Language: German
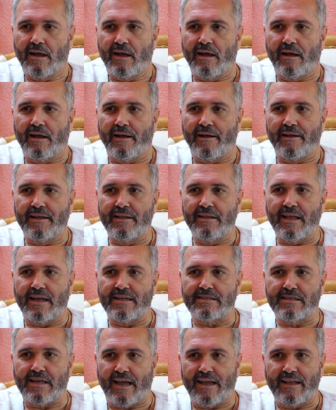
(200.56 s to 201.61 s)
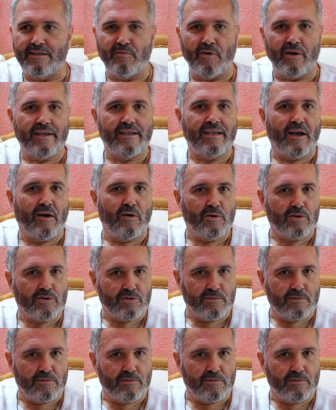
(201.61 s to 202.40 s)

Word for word: Äh, in der Zeit war ich auch